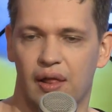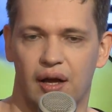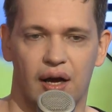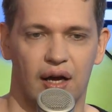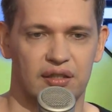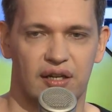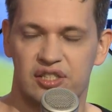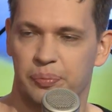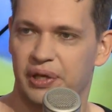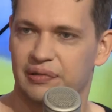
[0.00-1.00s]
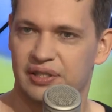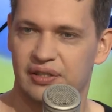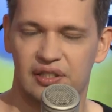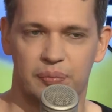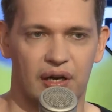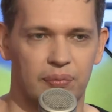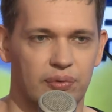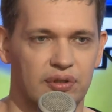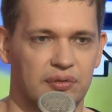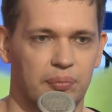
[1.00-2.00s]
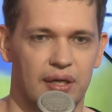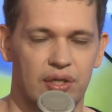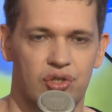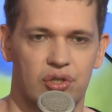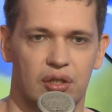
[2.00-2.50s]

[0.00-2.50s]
а, как раз 1 сентября будет матч